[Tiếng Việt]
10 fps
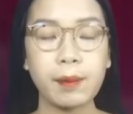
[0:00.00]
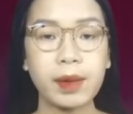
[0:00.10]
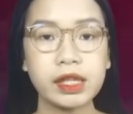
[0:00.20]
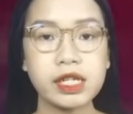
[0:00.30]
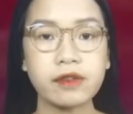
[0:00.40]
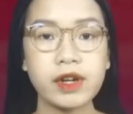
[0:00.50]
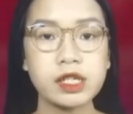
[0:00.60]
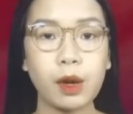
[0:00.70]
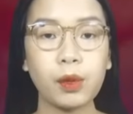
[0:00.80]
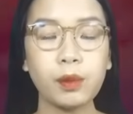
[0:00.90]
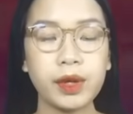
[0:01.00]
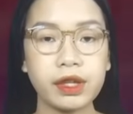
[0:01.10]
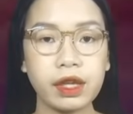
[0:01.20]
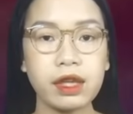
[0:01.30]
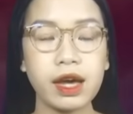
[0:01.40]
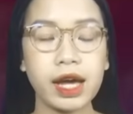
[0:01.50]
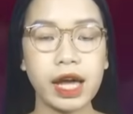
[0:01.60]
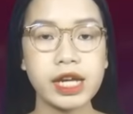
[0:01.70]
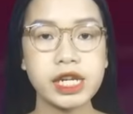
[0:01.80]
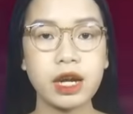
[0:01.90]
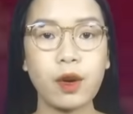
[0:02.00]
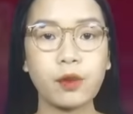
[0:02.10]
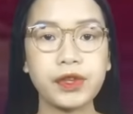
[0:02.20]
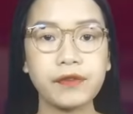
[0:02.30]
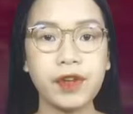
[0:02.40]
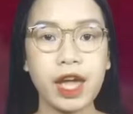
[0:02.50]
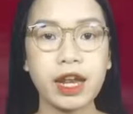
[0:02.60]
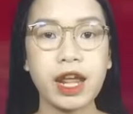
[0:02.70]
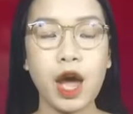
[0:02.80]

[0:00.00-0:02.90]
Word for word: Bản tin sẽ phát sóng lúc 19 giờ hàng ngày trên lao động.vn.